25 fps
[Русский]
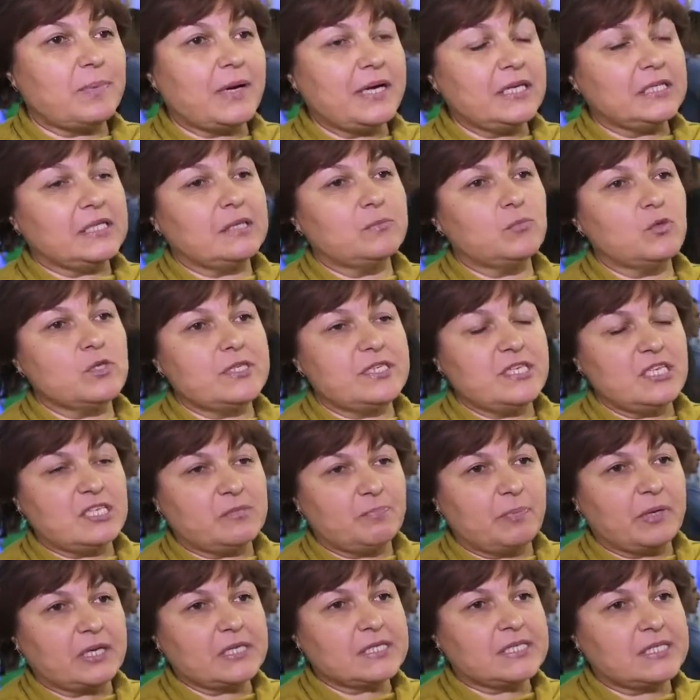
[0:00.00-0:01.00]
поэтому здесь
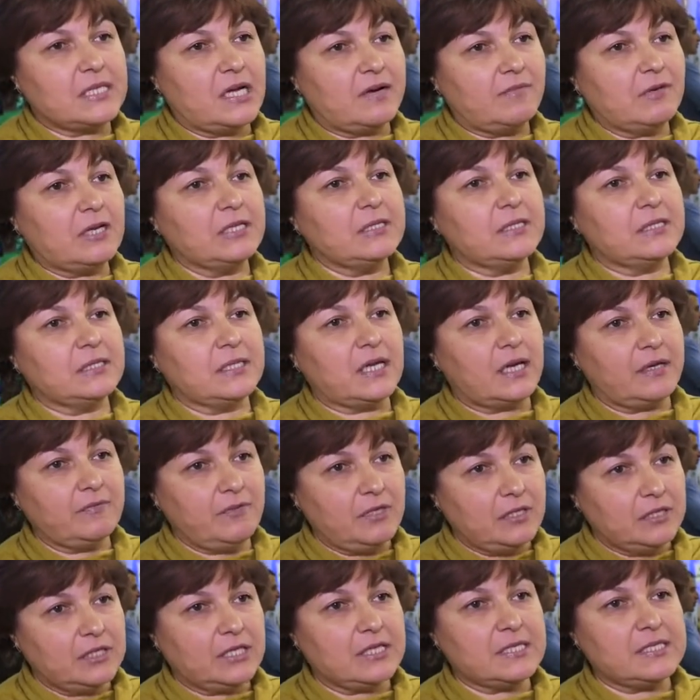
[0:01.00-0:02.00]
представлены
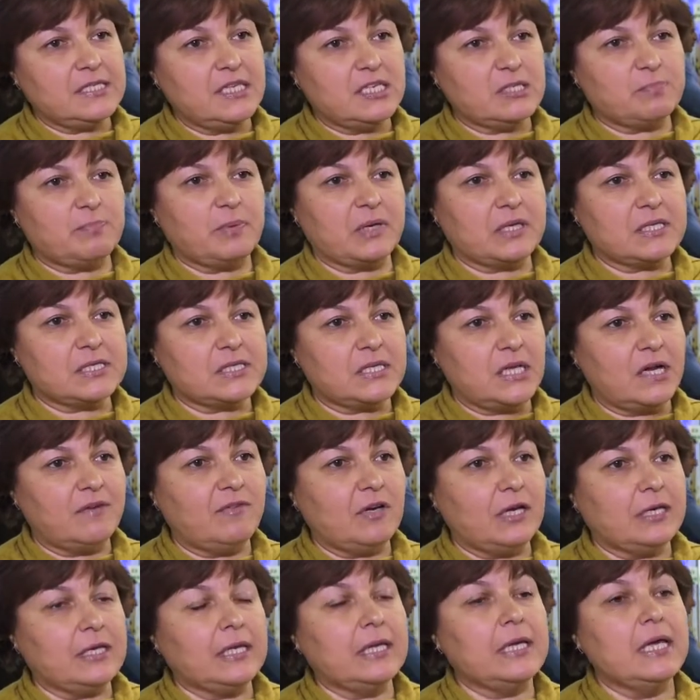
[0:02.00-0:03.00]
новинки, здесь
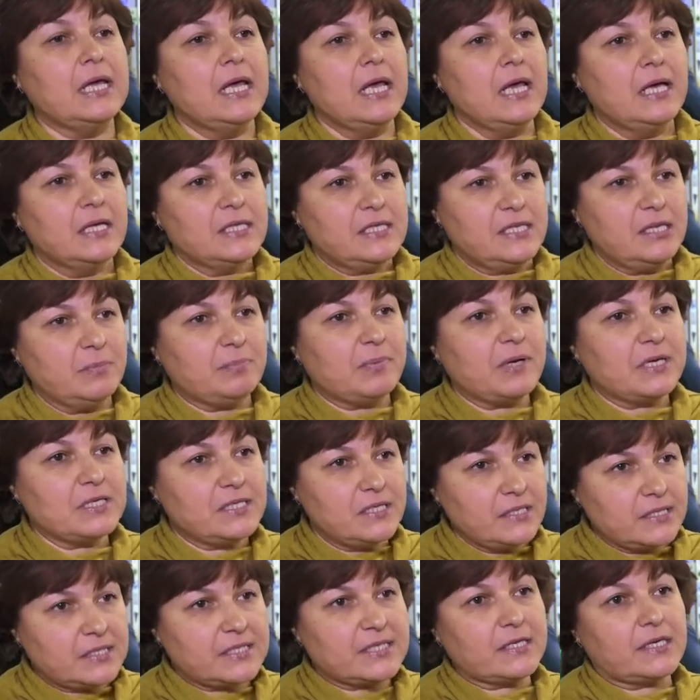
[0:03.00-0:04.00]
представлены те
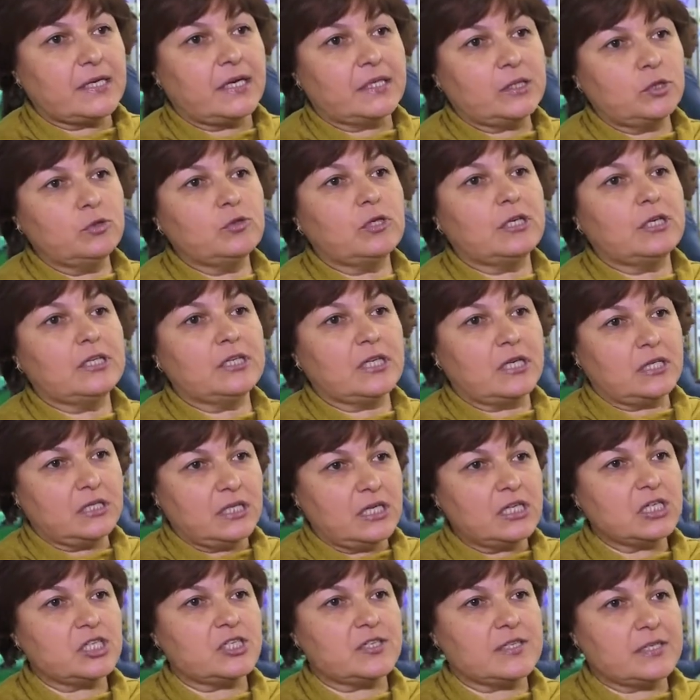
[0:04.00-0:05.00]
позиции, которые, на
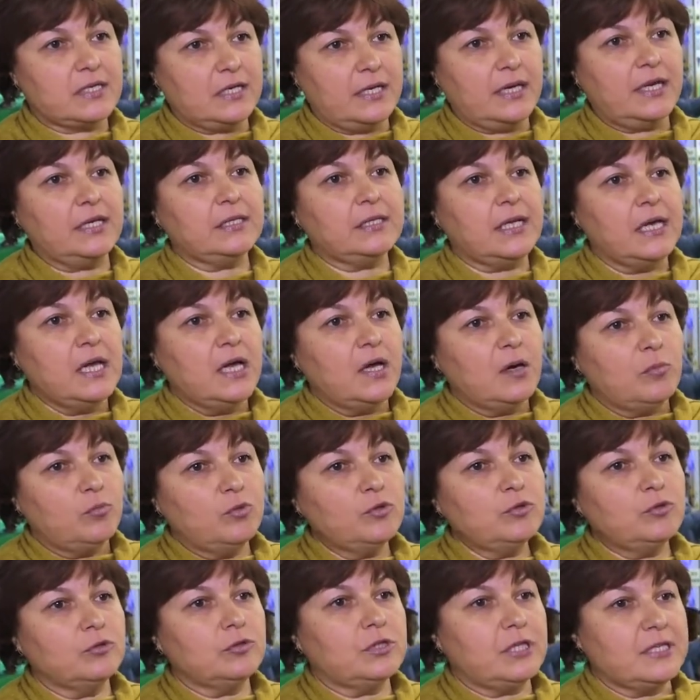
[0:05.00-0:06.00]
наш взгляд,
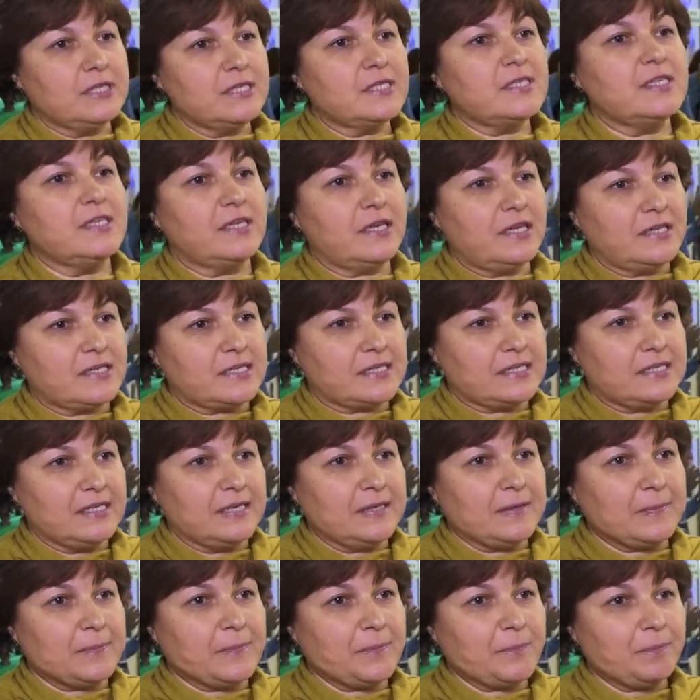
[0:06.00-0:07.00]
будут интересны.